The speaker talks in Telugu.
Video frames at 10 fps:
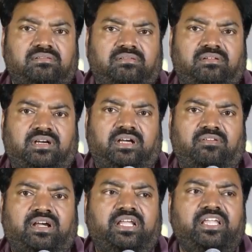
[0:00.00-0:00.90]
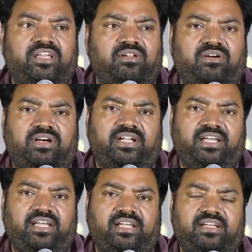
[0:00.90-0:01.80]
ఒక ఒక హీరో అంటే
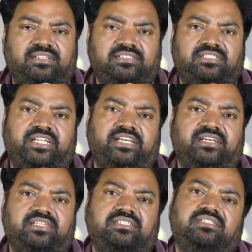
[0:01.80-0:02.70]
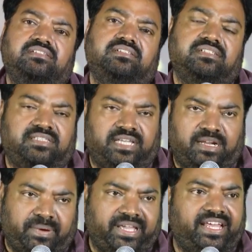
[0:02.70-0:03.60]
స్టేజ్
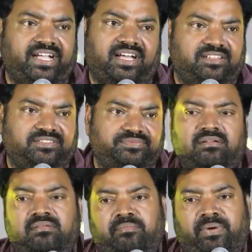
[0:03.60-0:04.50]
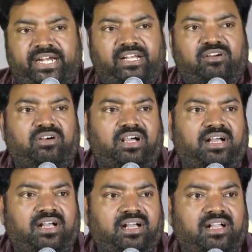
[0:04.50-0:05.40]
తెరపైనే కాదు బయట కూడా
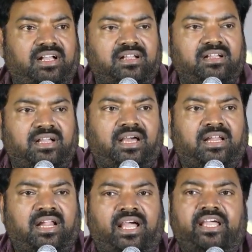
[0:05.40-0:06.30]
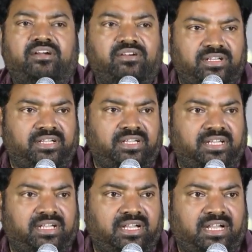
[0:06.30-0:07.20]
ఆ నాయకుడి
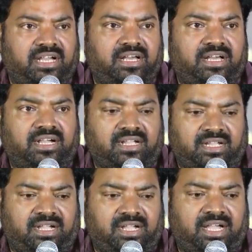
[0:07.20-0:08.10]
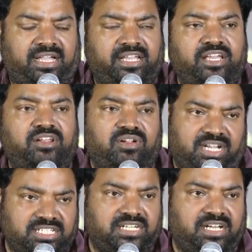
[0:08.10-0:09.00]
ఆ హీరో
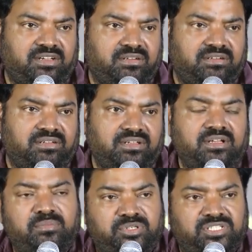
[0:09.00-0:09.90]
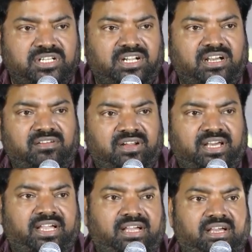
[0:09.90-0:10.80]
లక్షణాలు పుష్కలంగా
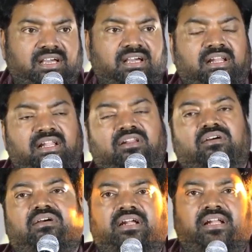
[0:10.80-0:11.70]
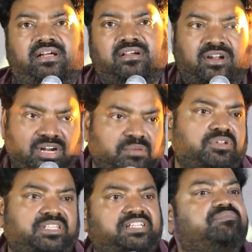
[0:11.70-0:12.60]
ఉన్నాయా అన్నయ్యలో ఆయన
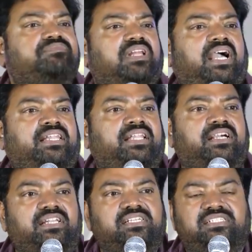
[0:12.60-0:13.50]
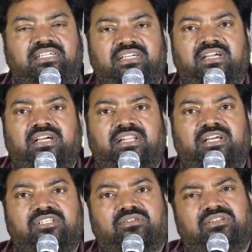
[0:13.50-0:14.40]
కరుణామూర్తి ఆయన దగ్గర నుంచి
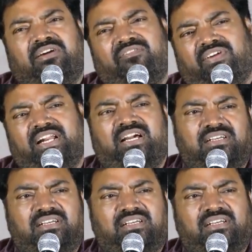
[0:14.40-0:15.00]
నేర్చుకో ఎవరైనా